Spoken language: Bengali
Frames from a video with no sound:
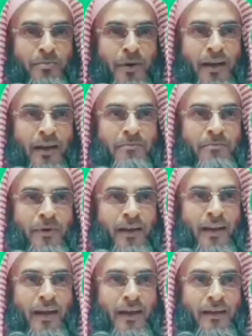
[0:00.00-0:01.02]

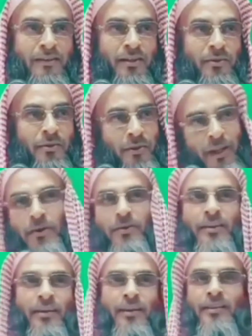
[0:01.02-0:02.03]
পালায় যে ঘুরেও
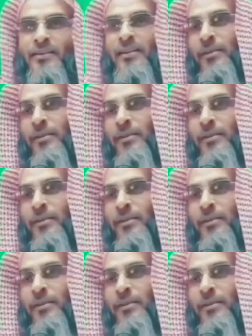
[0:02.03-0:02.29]
দেখে না